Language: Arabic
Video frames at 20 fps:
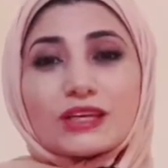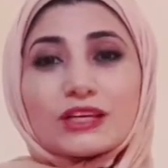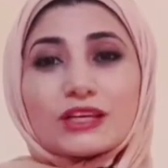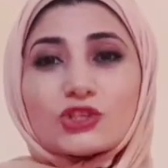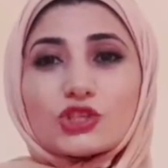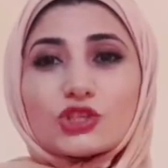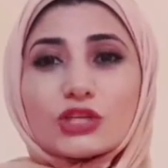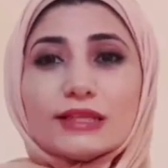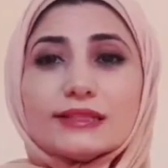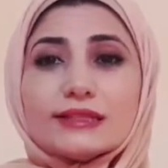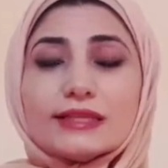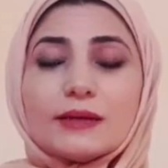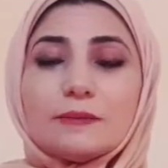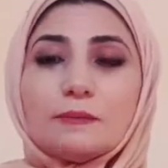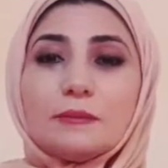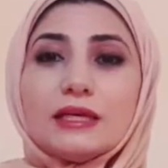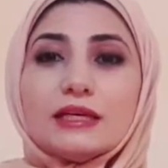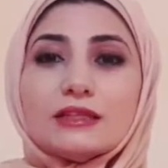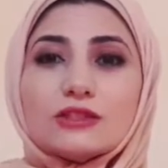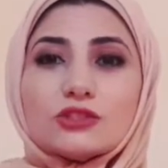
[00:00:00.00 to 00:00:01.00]
ايش قد
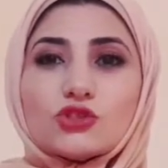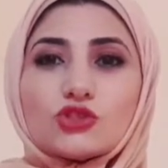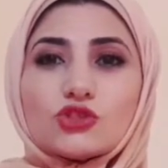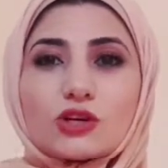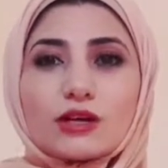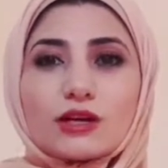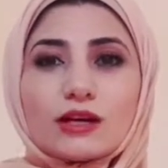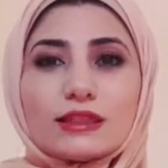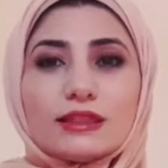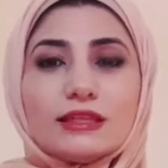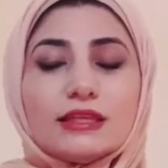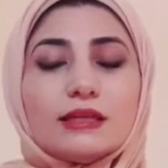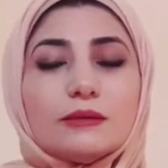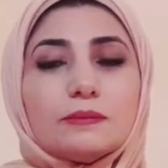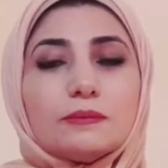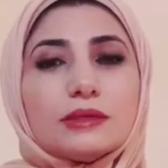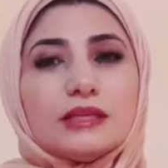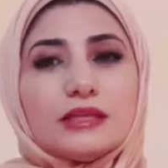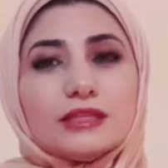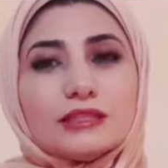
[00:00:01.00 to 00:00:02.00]
كمية الجراثيم
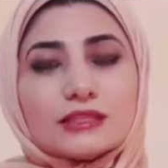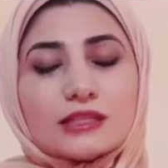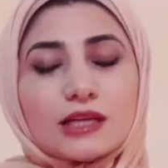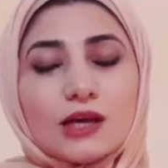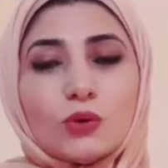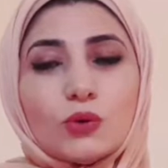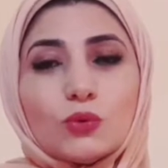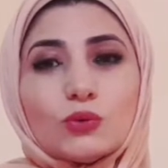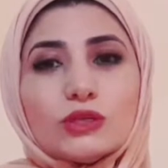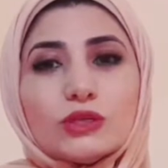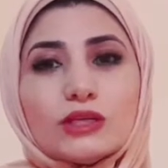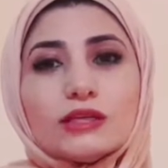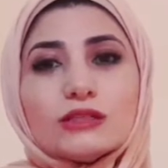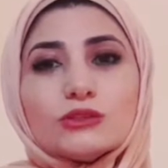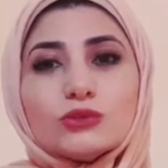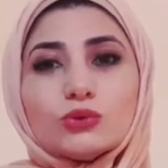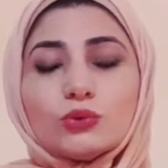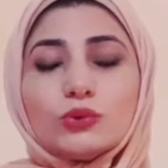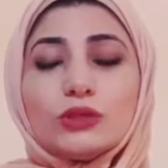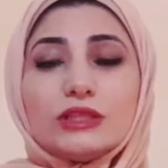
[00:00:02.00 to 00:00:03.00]
اللي
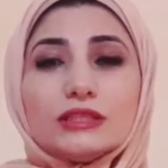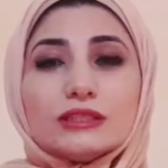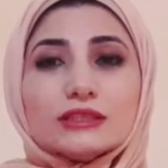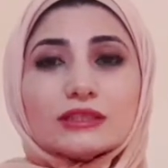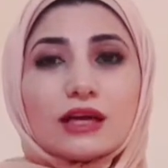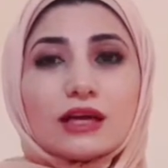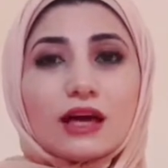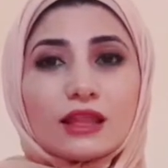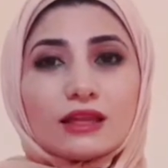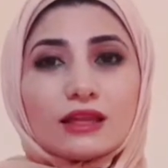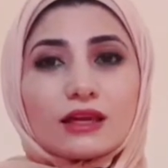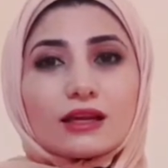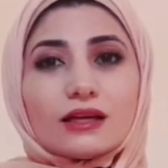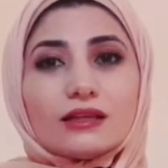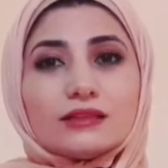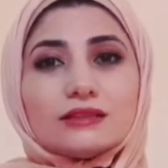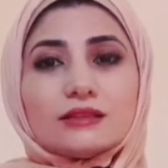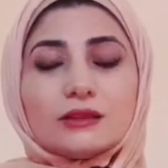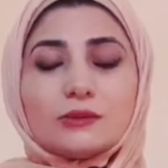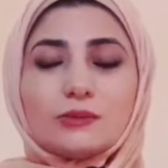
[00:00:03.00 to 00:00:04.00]
تكونت واللي
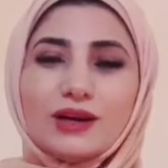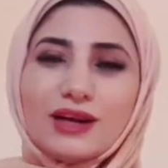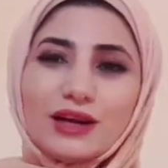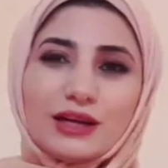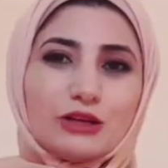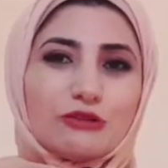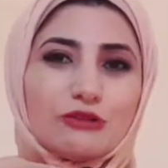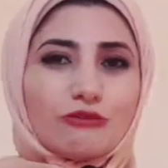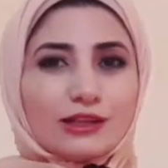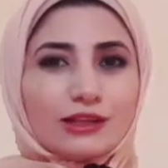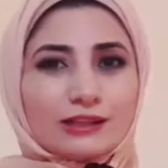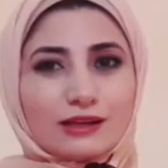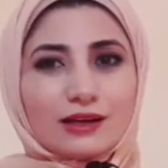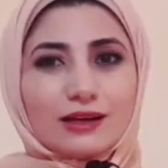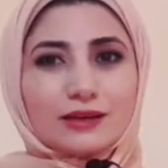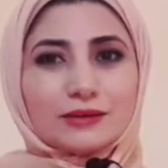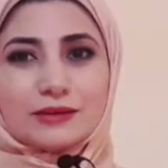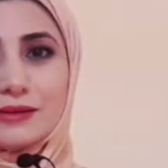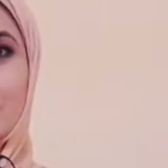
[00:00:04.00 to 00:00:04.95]
تكاثرت بهاي الفترة